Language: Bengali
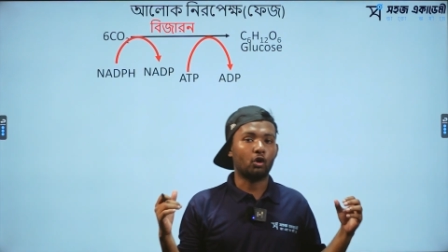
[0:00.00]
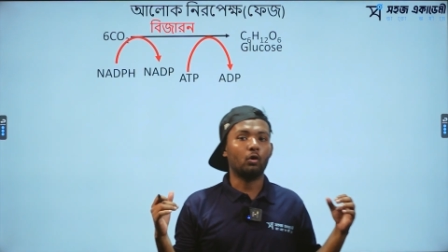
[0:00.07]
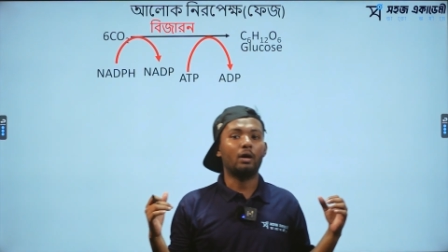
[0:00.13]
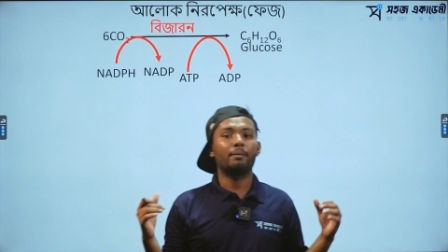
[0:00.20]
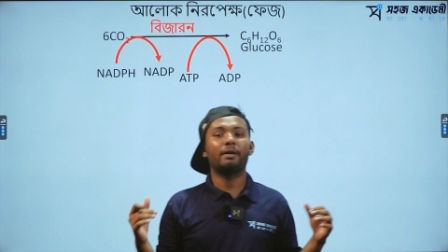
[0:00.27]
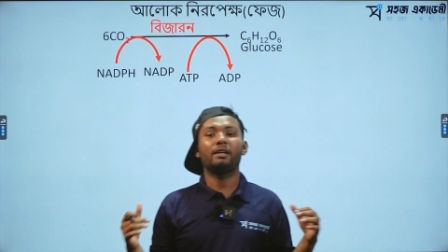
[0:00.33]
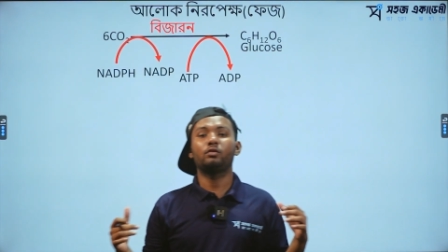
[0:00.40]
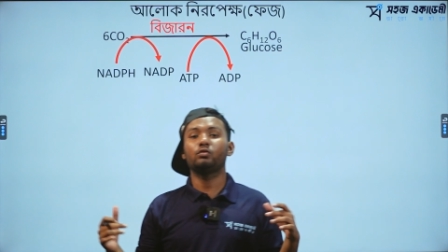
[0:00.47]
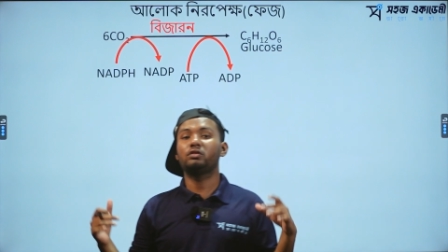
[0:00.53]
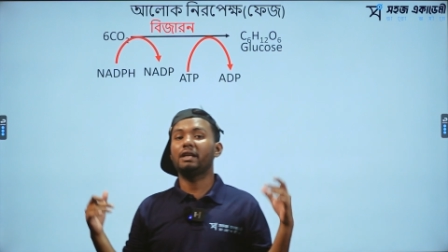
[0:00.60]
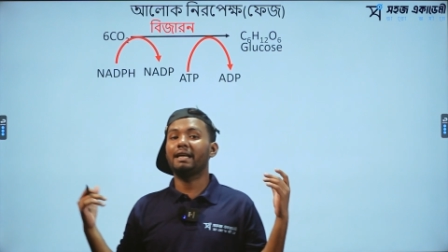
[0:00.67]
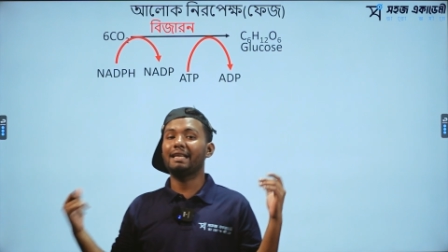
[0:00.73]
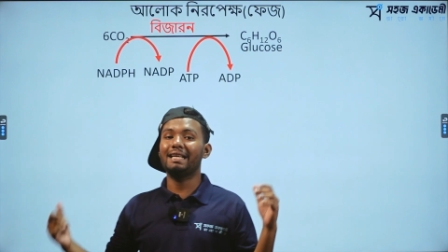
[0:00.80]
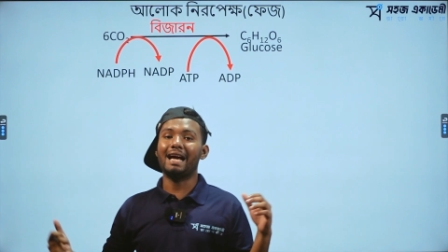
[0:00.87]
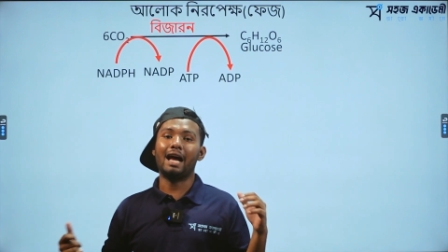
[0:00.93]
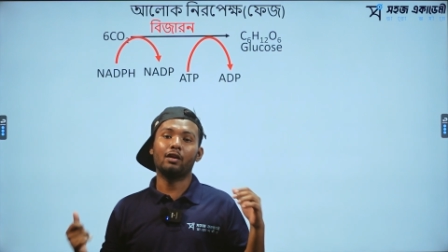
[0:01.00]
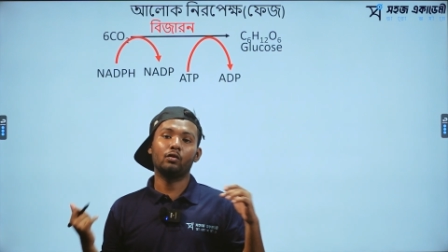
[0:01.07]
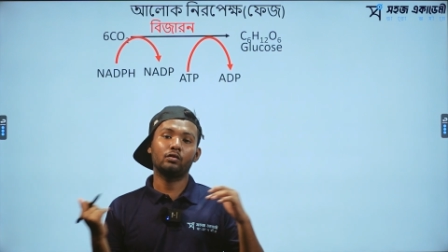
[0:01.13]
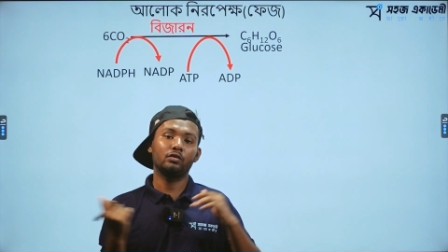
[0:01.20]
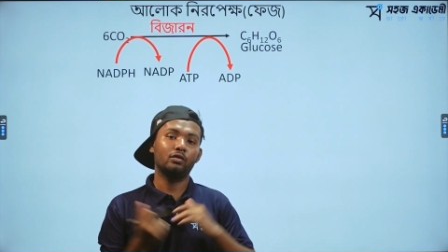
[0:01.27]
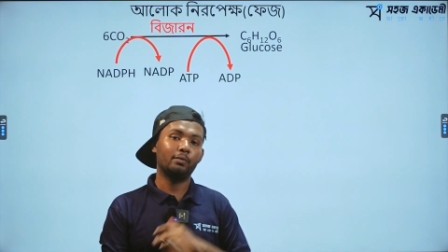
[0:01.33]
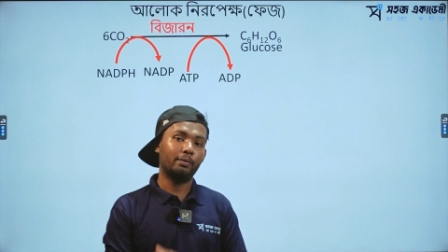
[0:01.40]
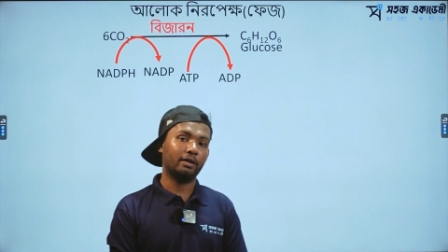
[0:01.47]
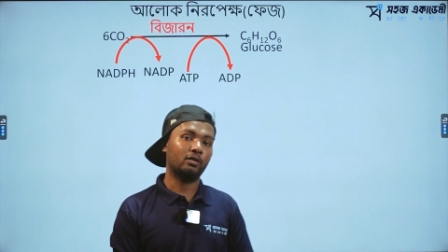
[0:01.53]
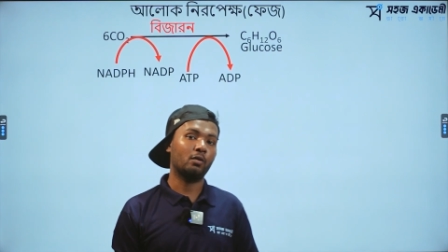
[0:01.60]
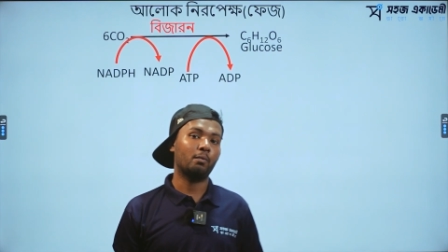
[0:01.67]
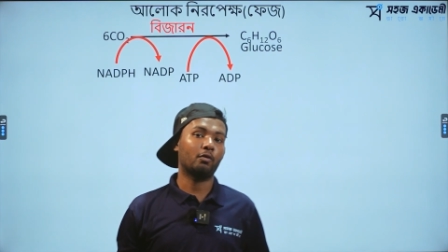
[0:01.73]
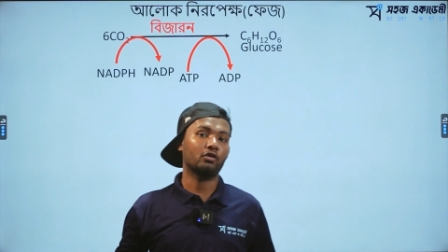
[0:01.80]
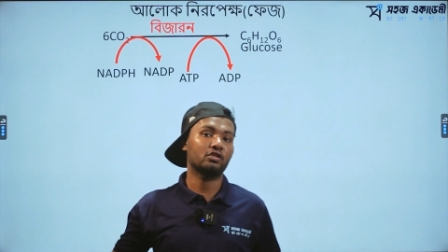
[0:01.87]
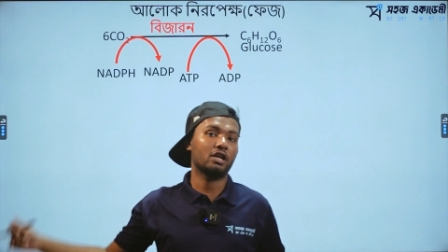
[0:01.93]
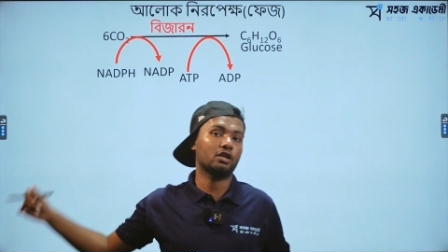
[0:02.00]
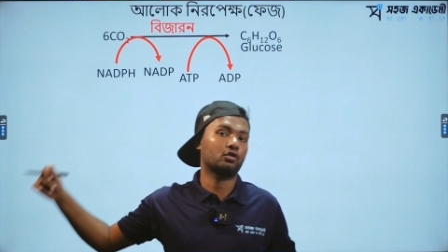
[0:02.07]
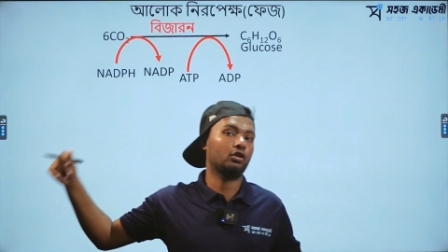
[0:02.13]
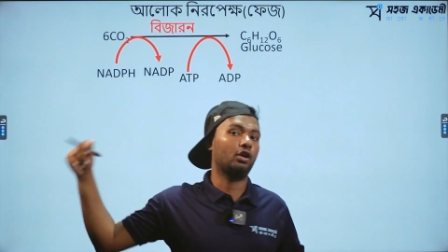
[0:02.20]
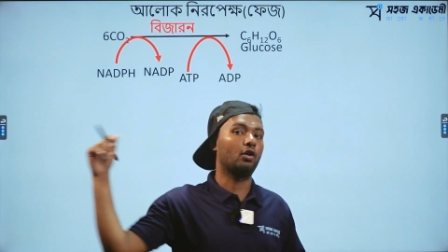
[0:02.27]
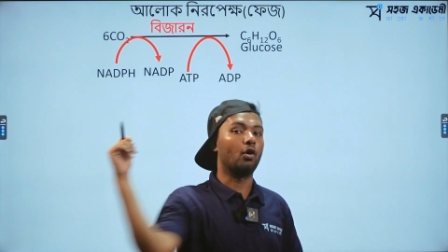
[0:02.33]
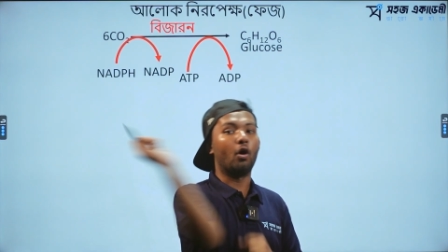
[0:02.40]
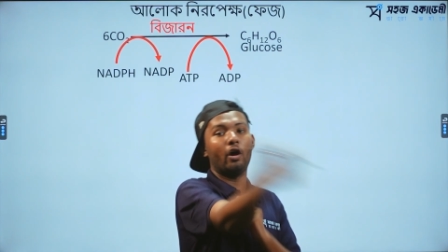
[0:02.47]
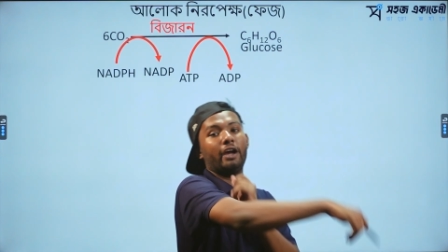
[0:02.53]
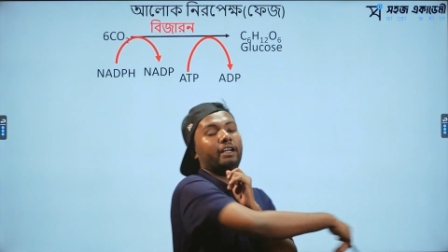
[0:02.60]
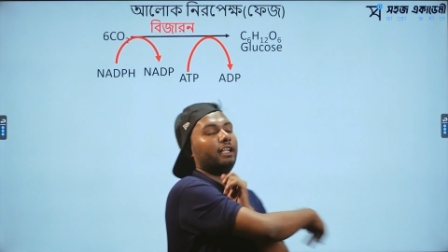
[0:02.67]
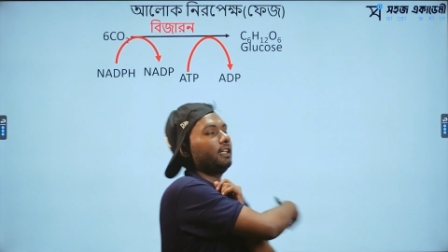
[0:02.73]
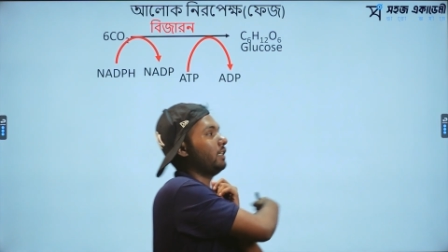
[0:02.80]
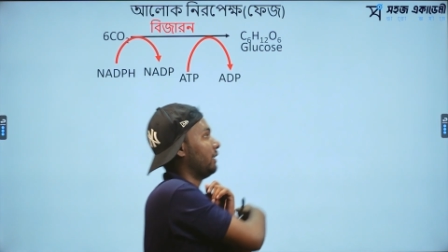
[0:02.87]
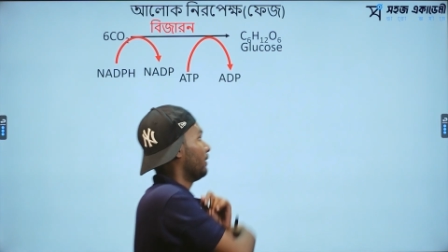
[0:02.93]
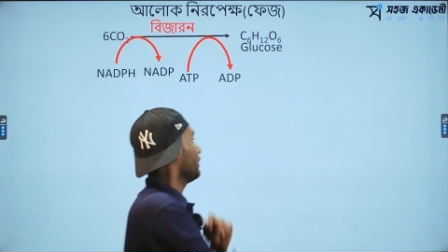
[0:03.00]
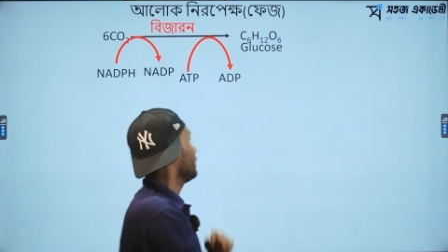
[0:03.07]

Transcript: চলো আমরা একটু দেখি আলোক নিরপেক্ষ পর্যায় আসলে হয়টা কি